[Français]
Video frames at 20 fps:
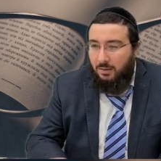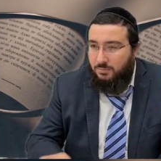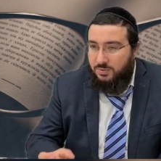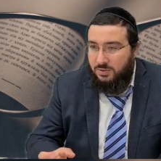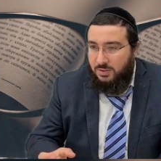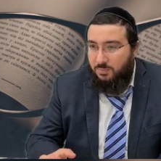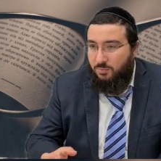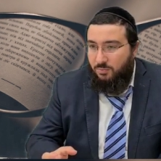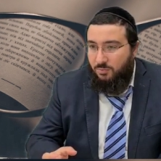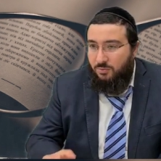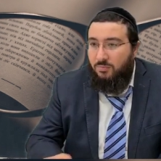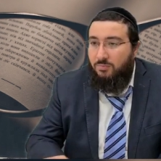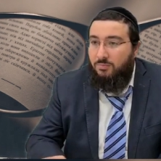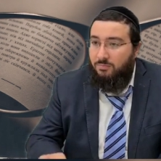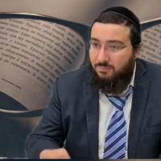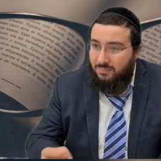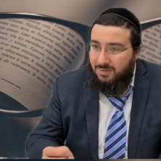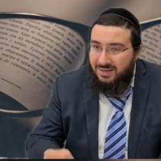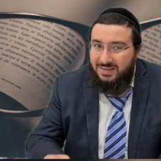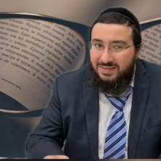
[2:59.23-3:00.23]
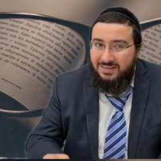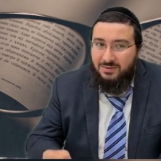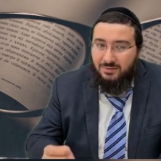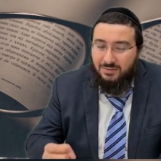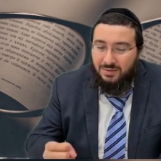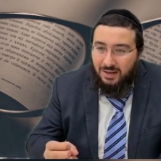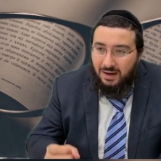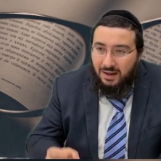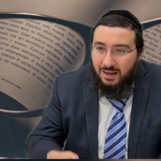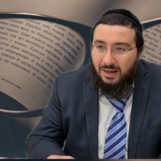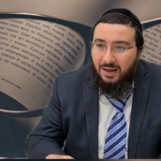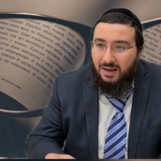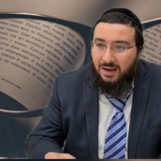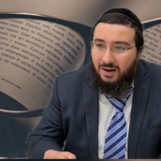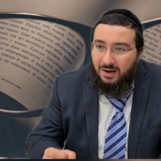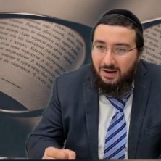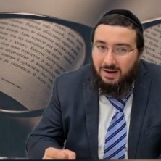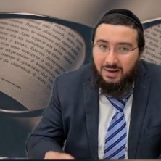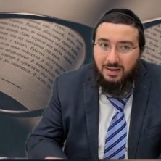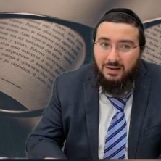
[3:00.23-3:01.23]
petit peu. Mais c'est une halakha
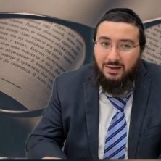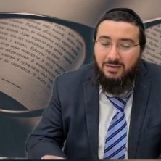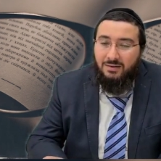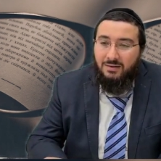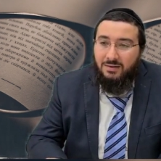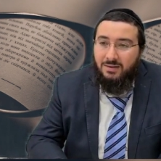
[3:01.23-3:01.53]
claire.